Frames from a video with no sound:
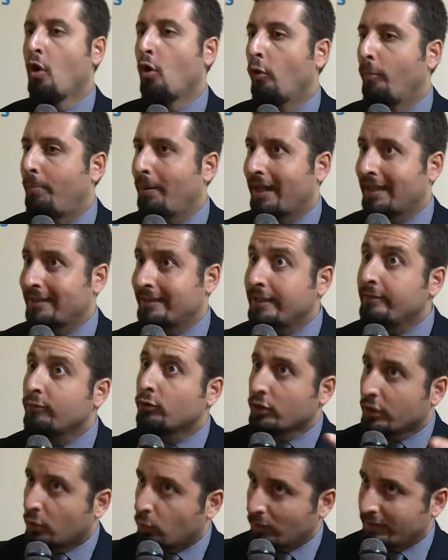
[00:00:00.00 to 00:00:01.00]
operativo
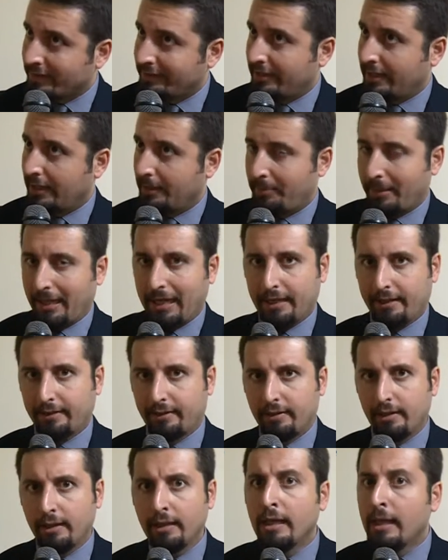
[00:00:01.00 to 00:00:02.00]
di questi
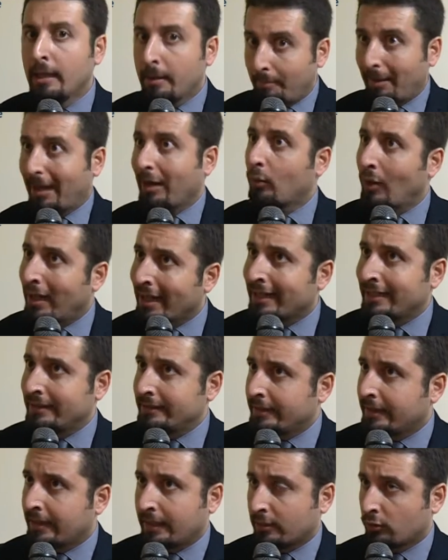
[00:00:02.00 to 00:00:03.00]
reparti. Parlo anche
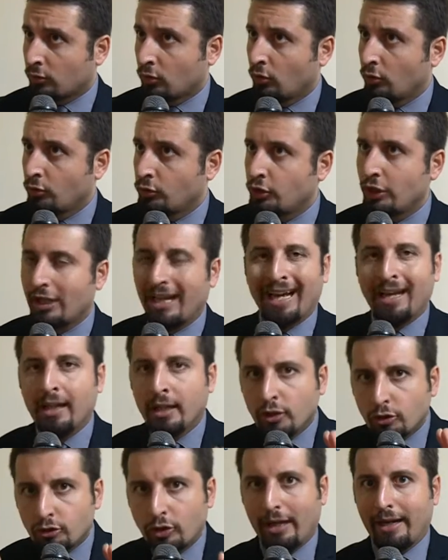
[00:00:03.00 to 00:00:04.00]
di cardiologia,
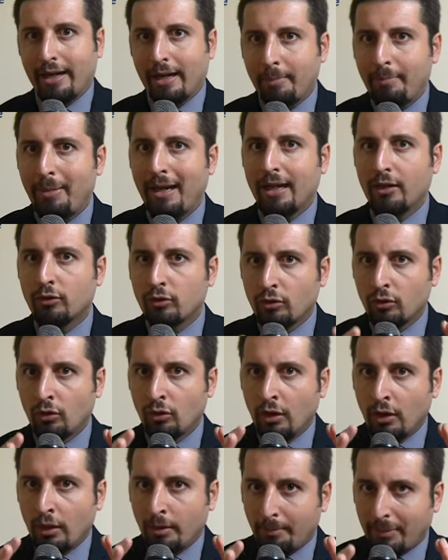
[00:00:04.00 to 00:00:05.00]
cioè il reparto
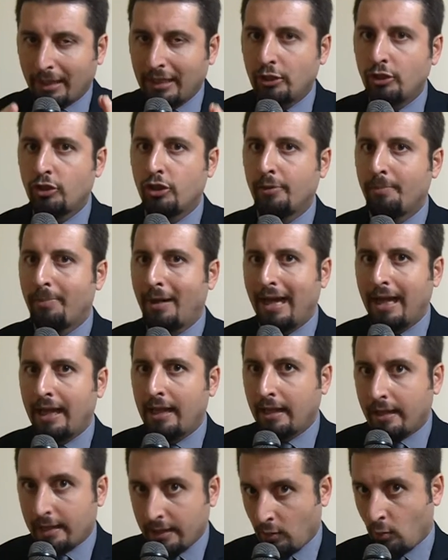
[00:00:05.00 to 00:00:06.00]

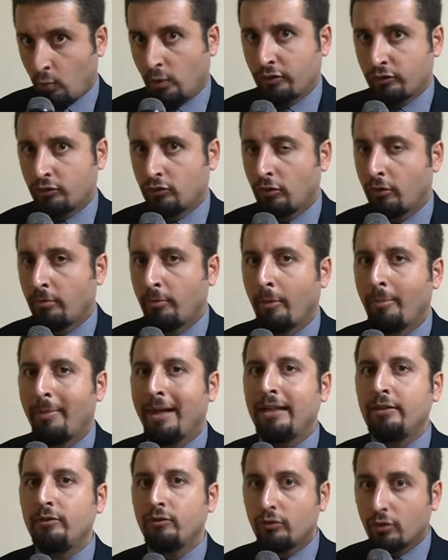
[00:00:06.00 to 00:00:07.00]
principale in questo
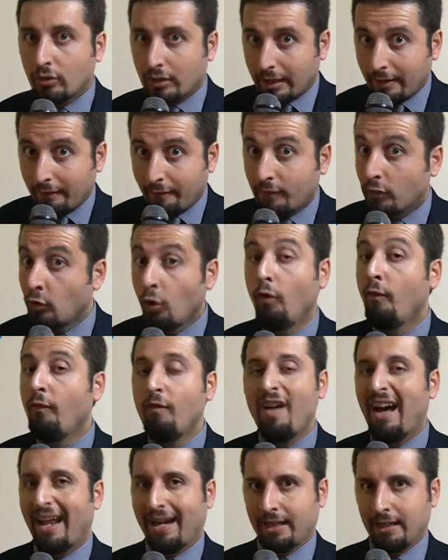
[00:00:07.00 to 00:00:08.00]
momento che non
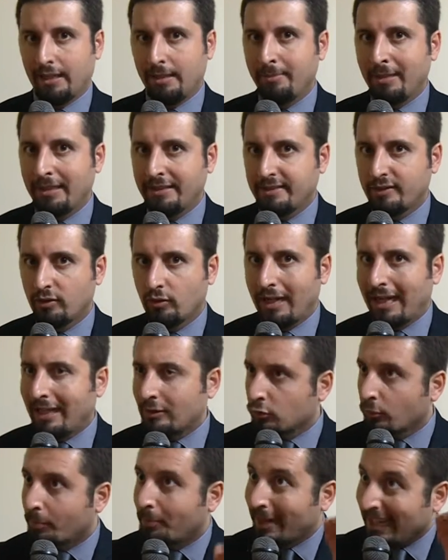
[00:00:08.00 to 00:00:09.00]
va
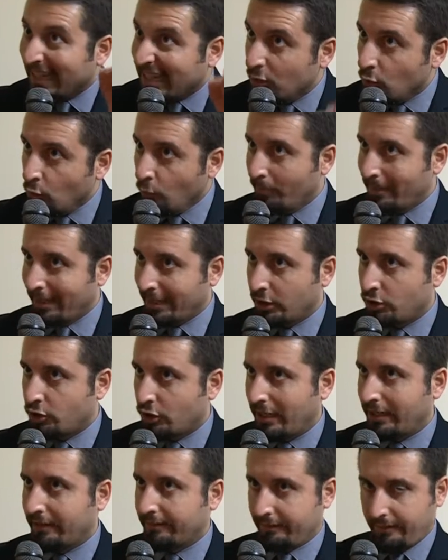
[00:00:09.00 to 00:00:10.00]
ridimensionato per i numeri
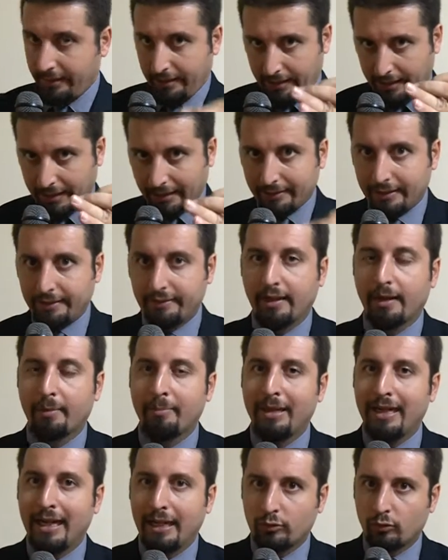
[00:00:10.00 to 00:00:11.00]
certi che ha
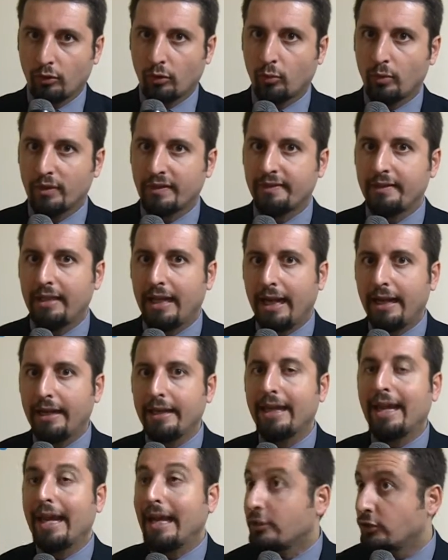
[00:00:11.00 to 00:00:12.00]
determinato in questi
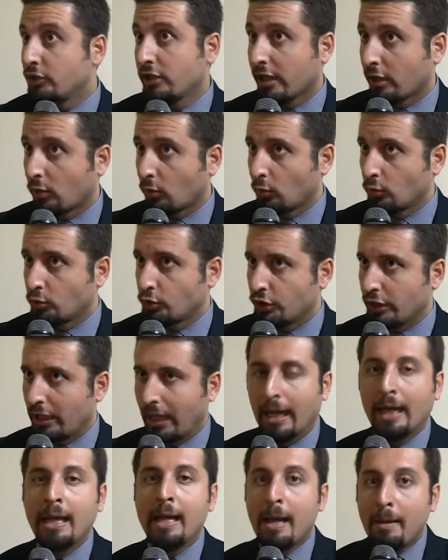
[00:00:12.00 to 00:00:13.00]
anni è
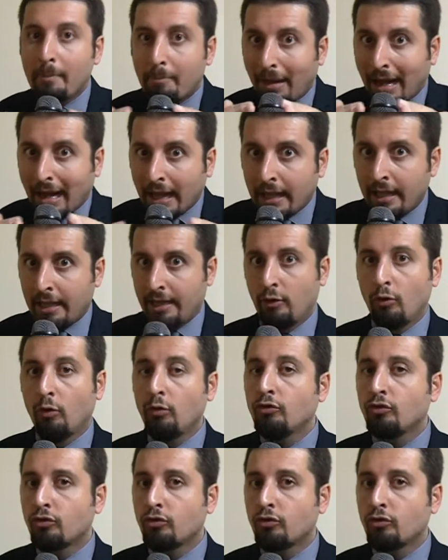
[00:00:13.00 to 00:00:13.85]
ginecologia, ma non